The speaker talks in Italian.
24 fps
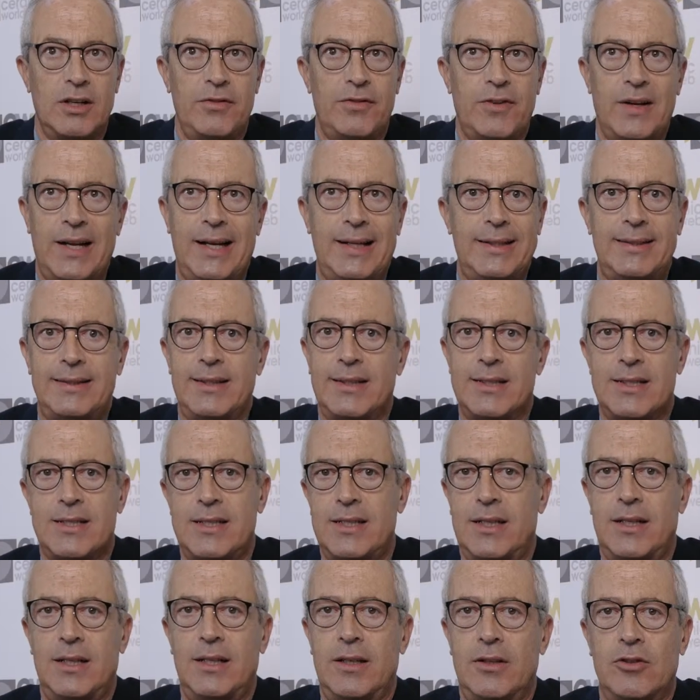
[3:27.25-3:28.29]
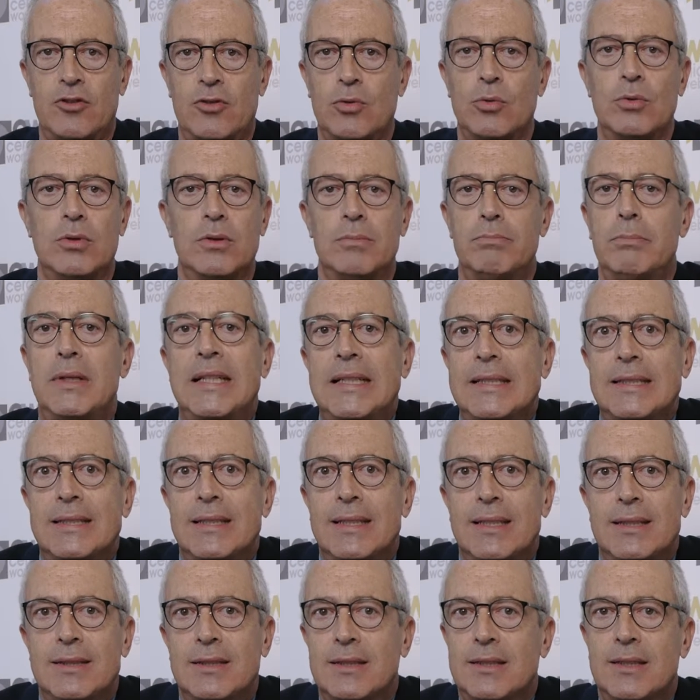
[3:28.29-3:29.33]
riflettersi sul
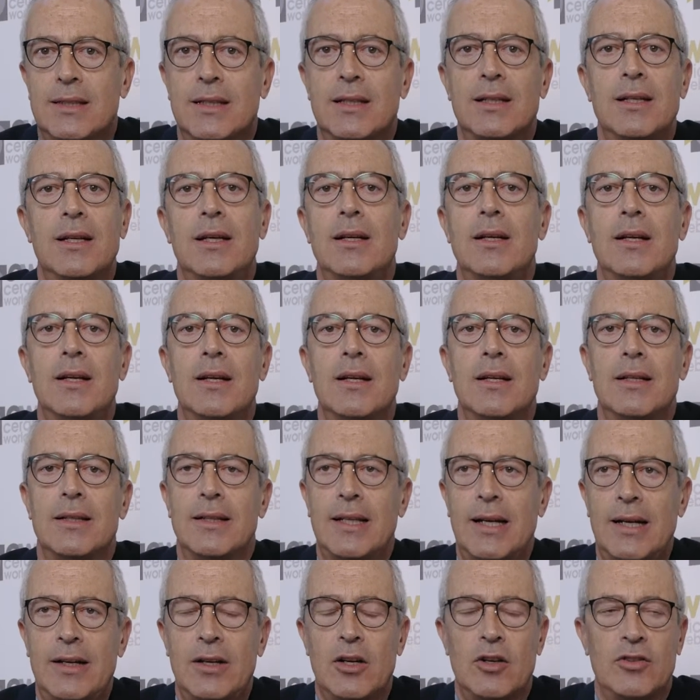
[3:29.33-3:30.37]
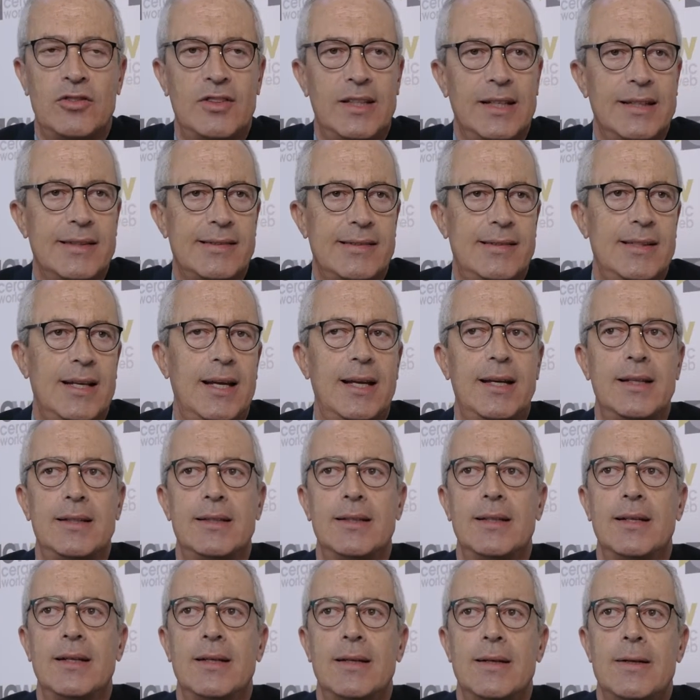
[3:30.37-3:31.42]
business delle nostre aziende.
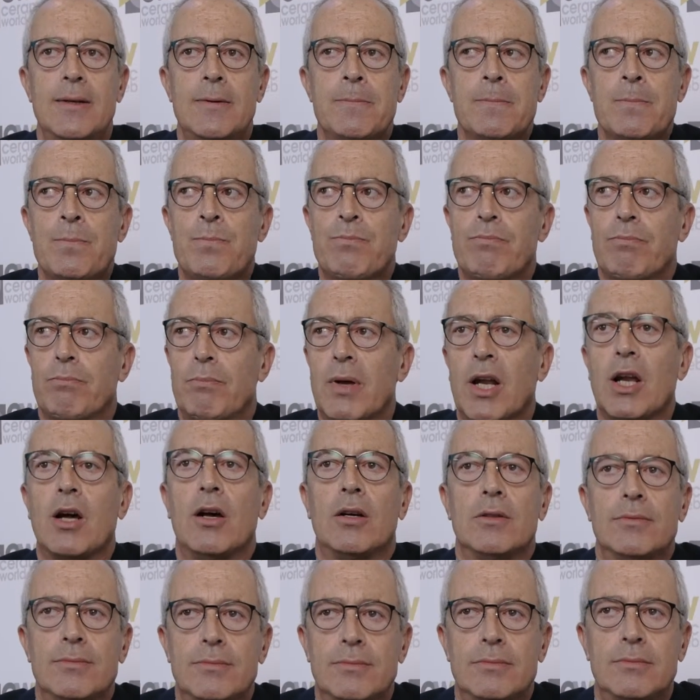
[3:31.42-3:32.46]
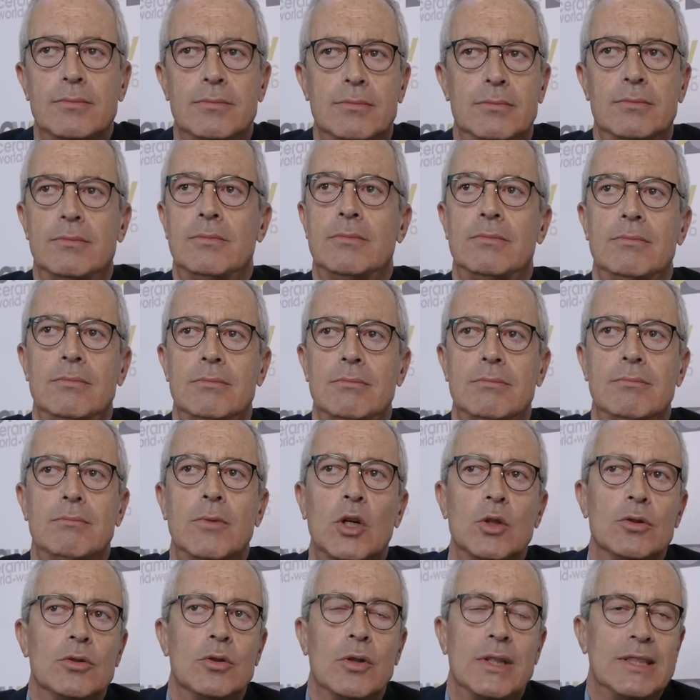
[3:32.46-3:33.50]
Però il
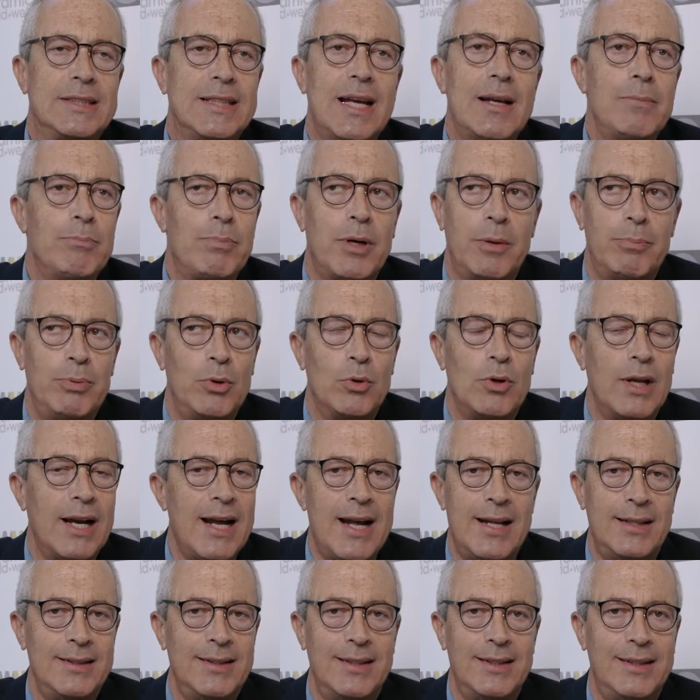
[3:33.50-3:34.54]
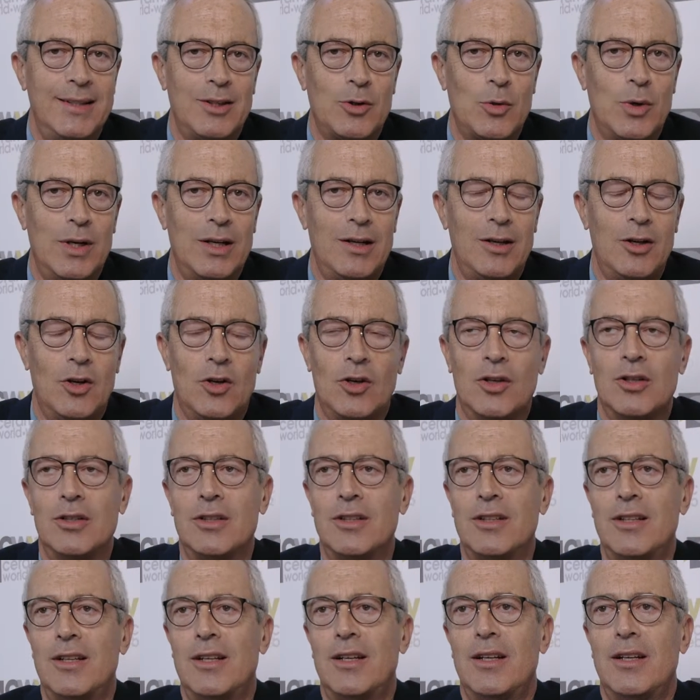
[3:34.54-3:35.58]
mondo è sempre più grande di
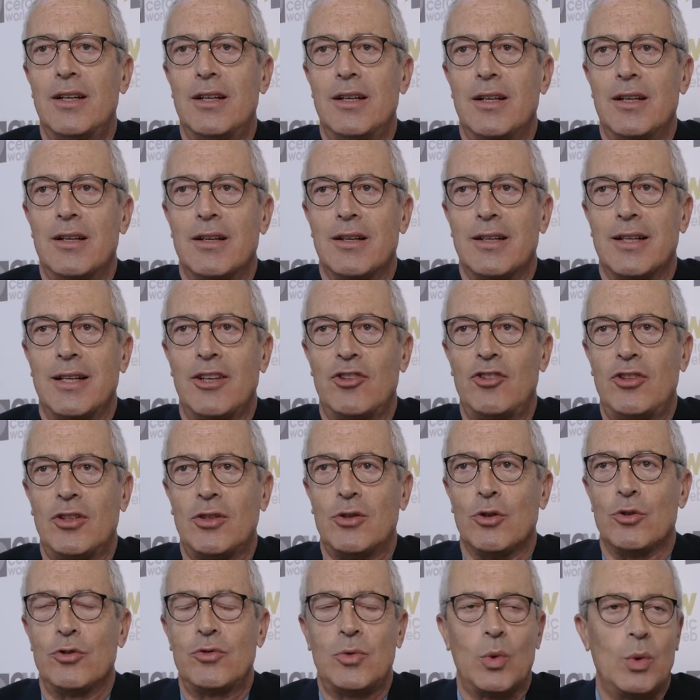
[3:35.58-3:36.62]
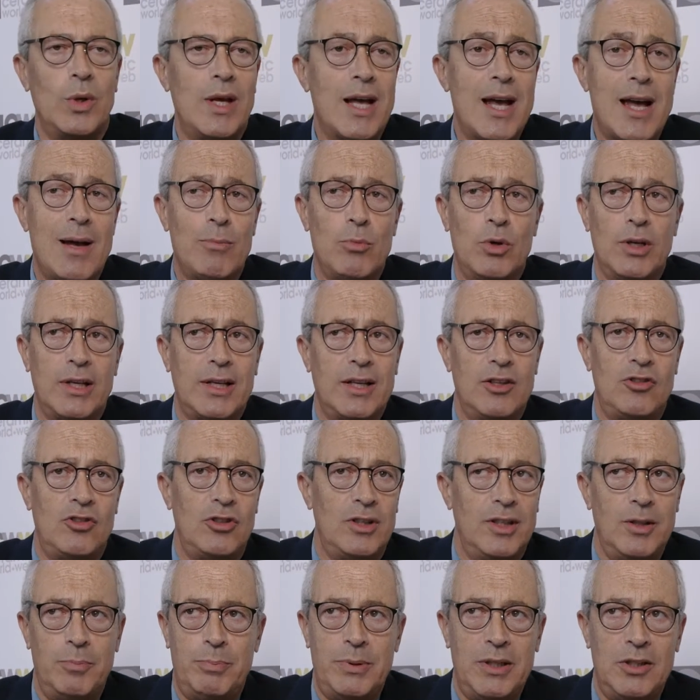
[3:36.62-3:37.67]
quello che ci costruiamo e che
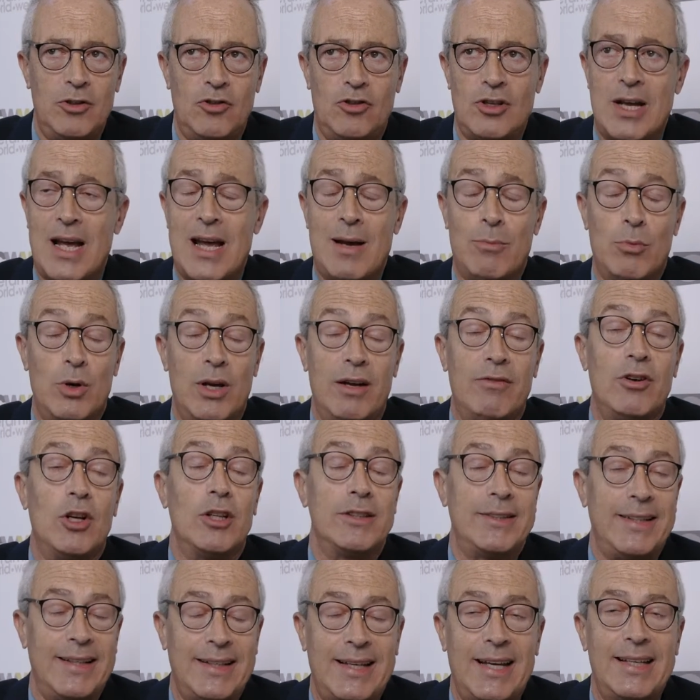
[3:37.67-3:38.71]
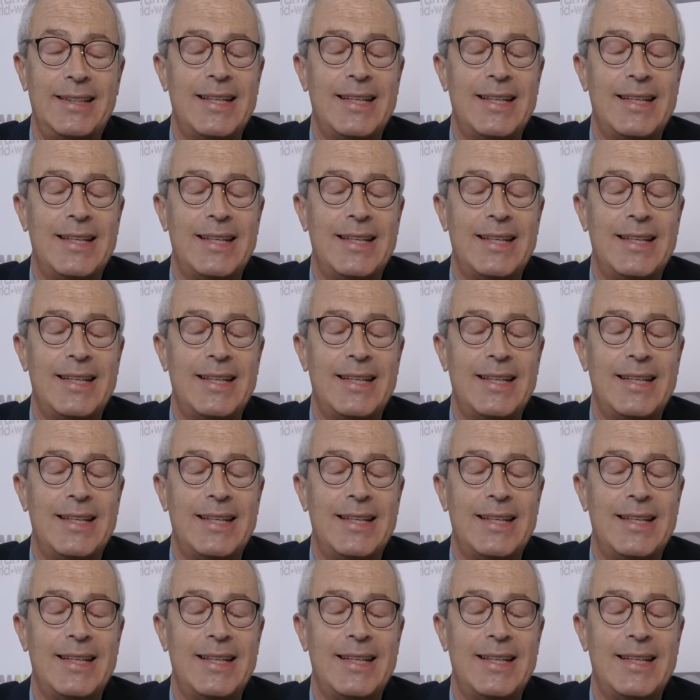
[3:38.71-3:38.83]
ci dipingiamo e a volte che